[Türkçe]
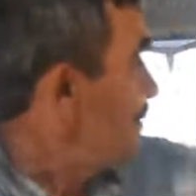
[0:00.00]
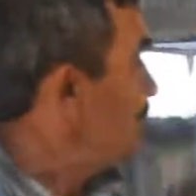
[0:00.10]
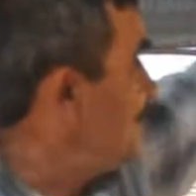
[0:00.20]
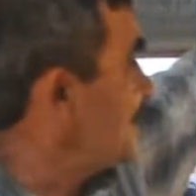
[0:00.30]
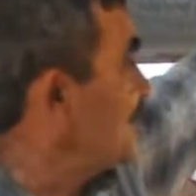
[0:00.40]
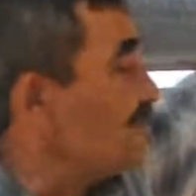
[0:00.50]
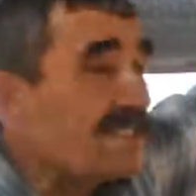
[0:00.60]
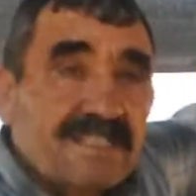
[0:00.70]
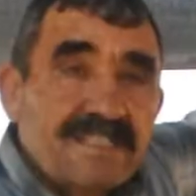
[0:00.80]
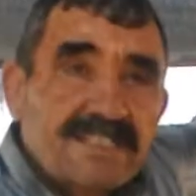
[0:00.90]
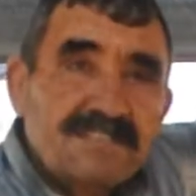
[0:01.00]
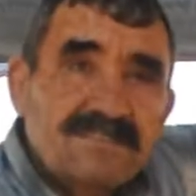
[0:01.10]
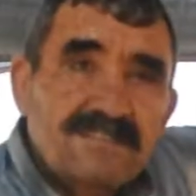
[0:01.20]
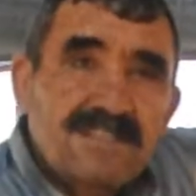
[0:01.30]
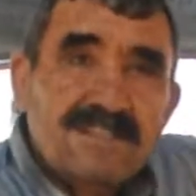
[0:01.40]
Bir kilometre yere.
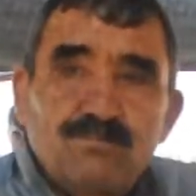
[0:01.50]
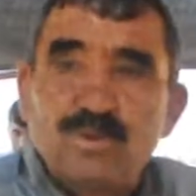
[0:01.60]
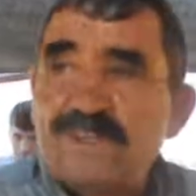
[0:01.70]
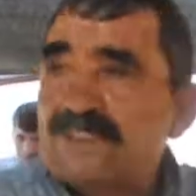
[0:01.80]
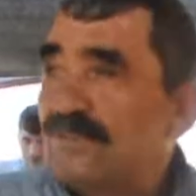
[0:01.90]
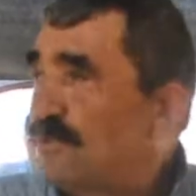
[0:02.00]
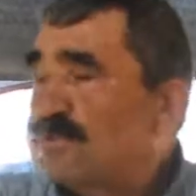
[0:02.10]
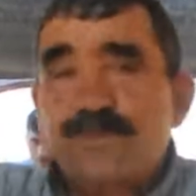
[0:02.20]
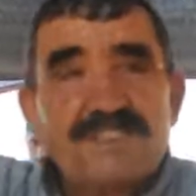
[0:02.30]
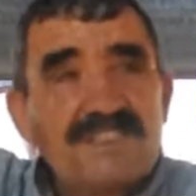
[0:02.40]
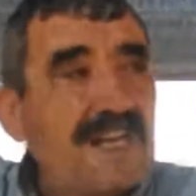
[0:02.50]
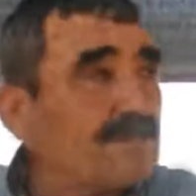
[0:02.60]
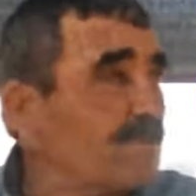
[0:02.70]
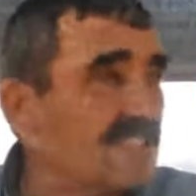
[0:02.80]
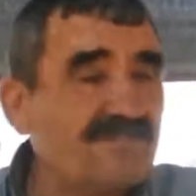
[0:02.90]
Bu e, üst baştaki
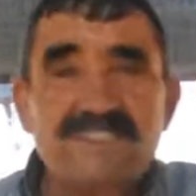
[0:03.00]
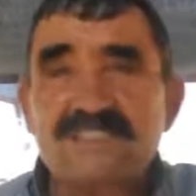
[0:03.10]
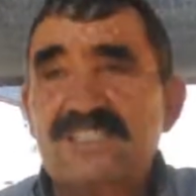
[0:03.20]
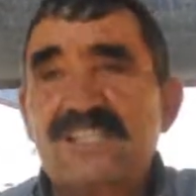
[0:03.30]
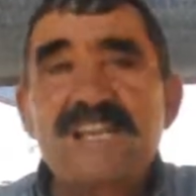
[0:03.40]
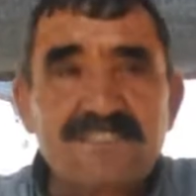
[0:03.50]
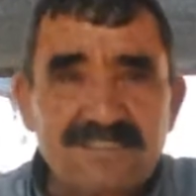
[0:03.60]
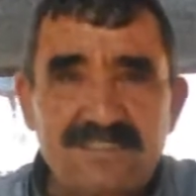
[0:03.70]
alt baştaki vatandaş nereye gitsin?